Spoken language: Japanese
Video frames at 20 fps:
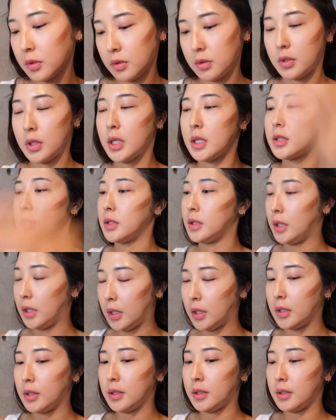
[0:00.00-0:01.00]
塗らずに
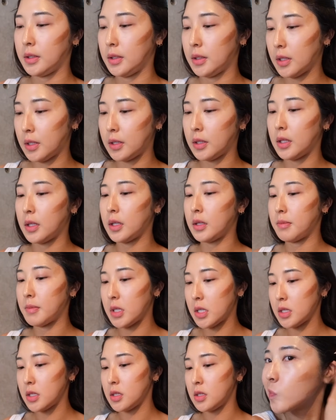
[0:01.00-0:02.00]
やってき
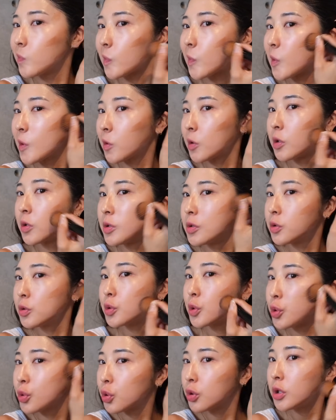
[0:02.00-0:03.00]
ますこれを
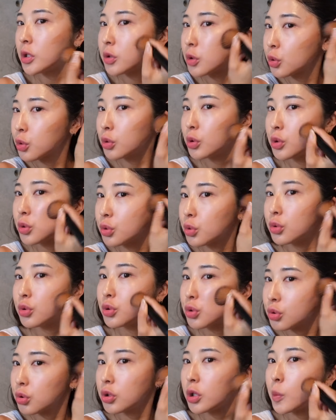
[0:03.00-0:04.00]
外に外に外
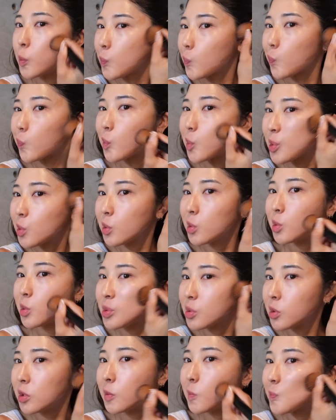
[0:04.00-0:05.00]
に外に外に。
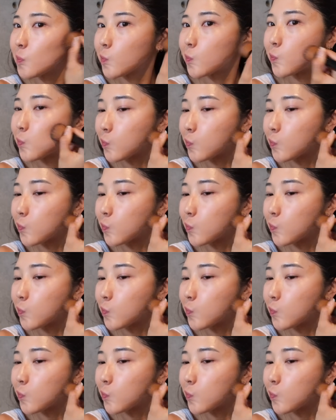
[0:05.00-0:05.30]
外に外に